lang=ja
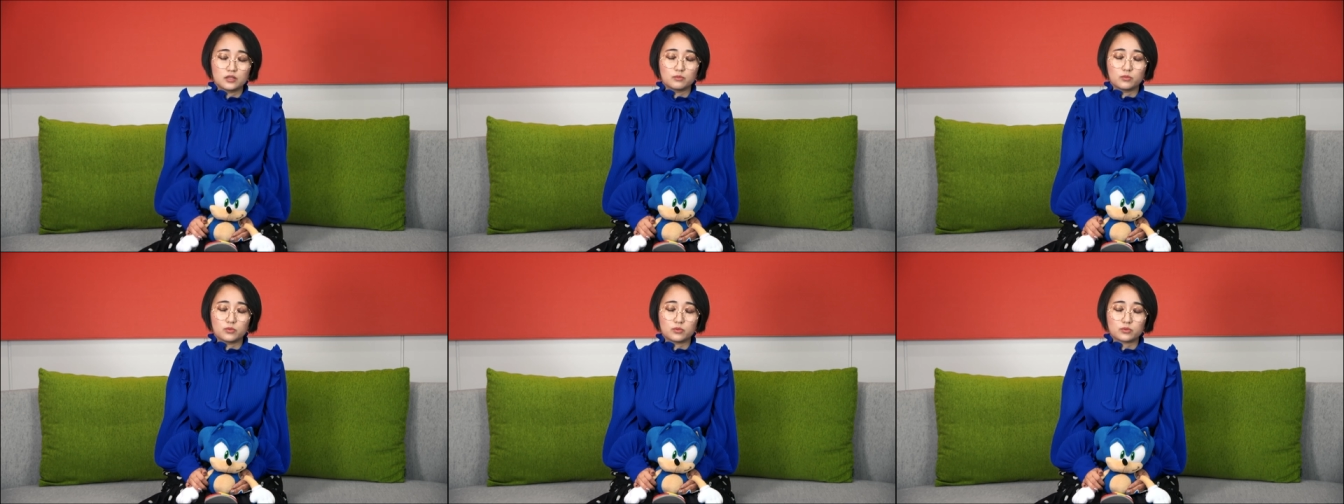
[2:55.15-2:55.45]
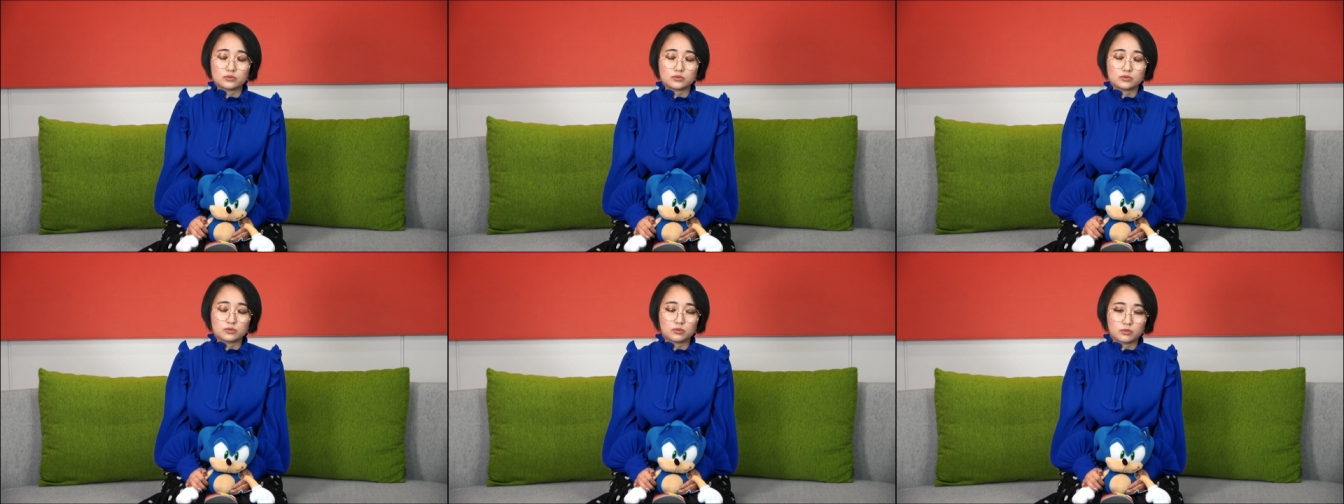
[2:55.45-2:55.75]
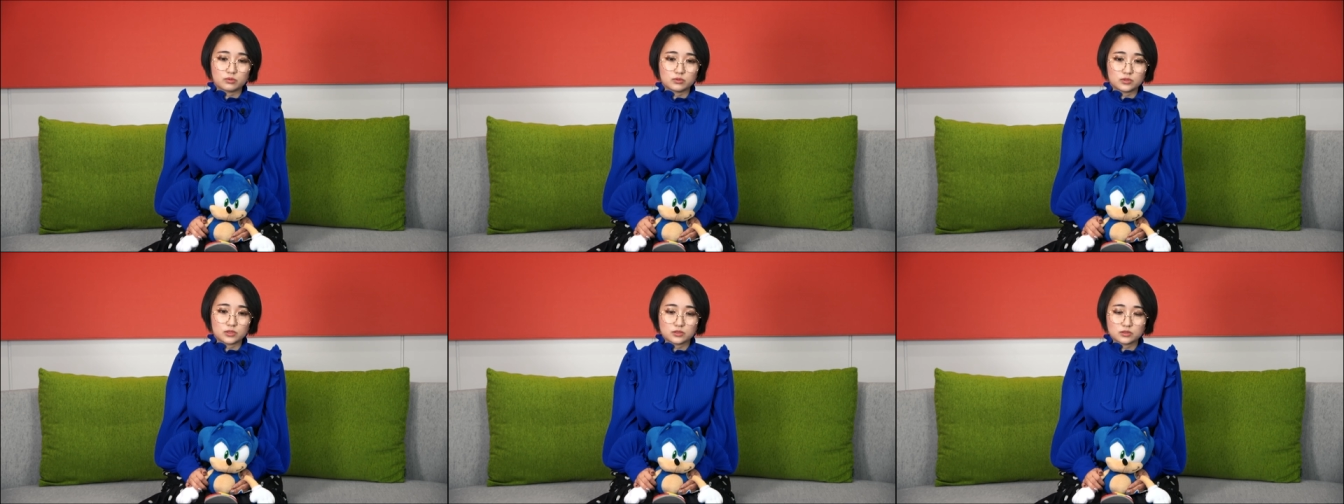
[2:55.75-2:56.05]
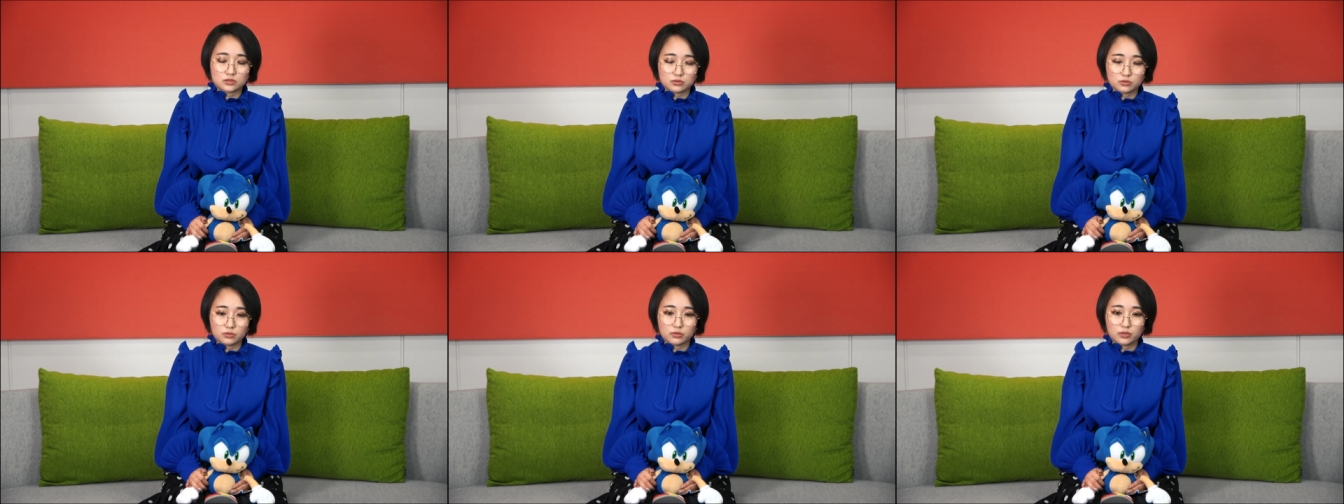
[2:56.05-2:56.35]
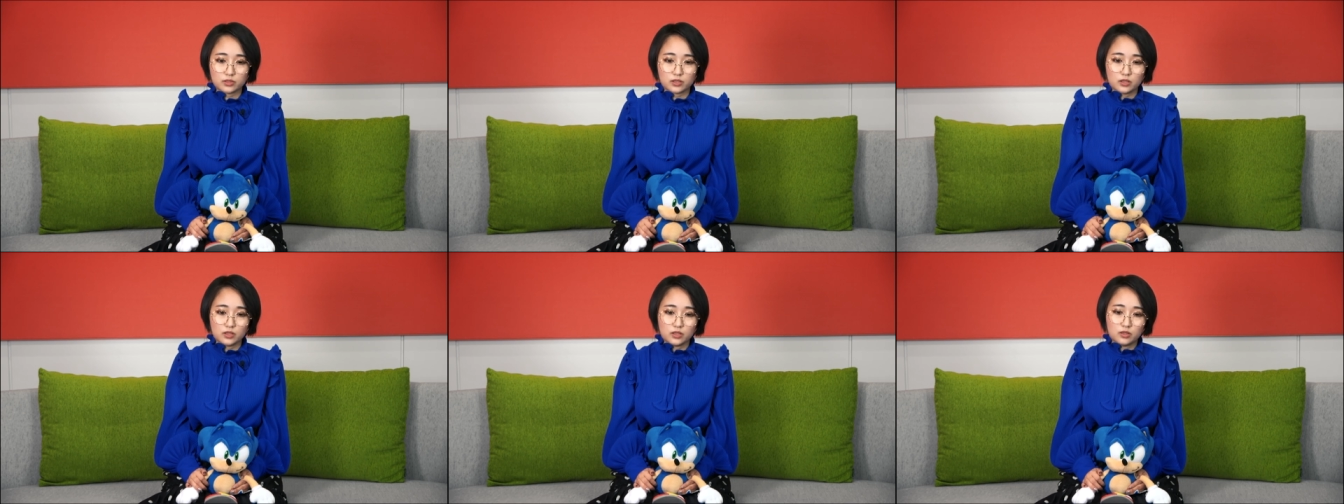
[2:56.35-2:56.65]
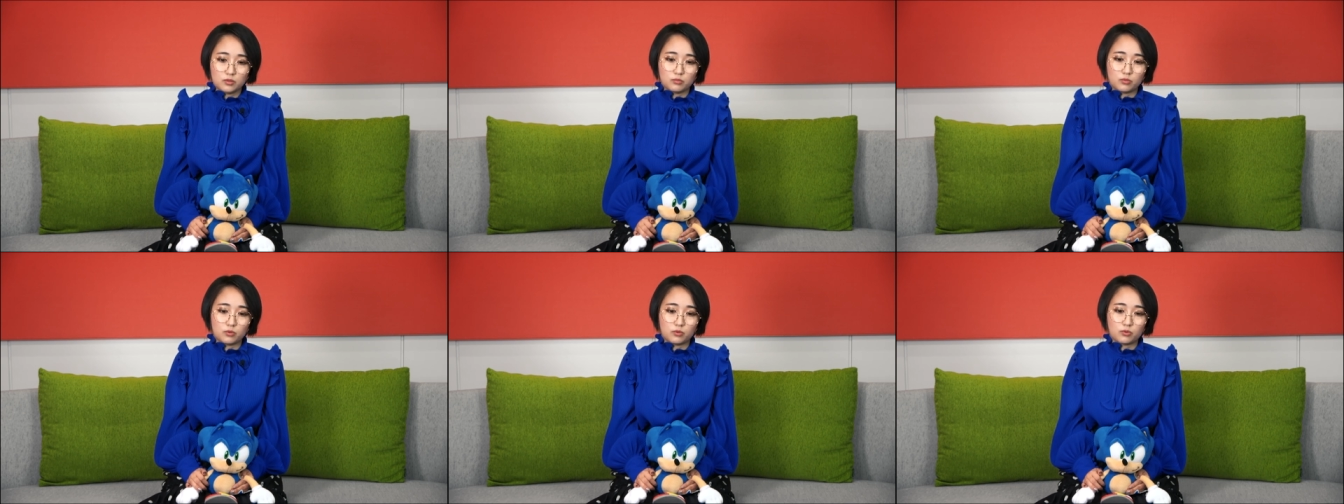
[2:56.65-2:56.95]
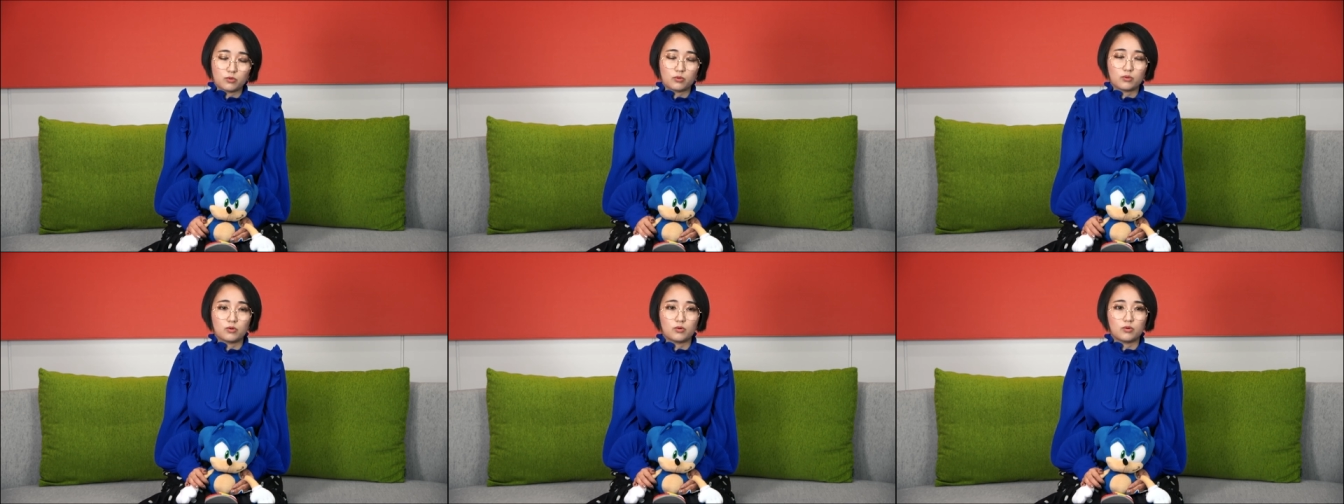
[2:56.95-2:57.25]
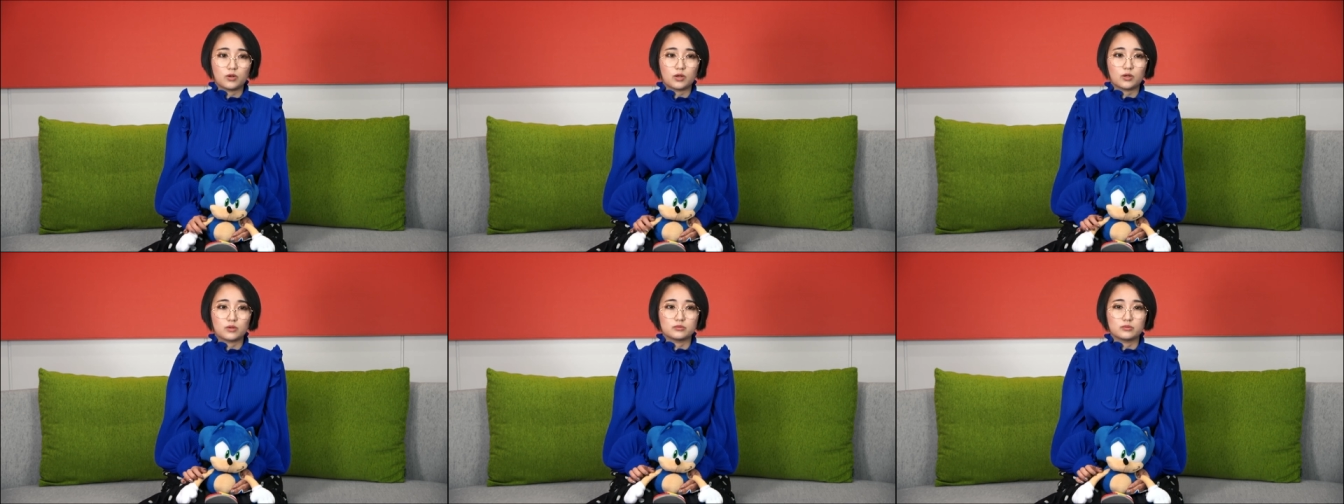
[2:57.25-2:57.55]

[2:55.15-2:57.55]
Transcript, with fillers: もうそこにすごいもう心が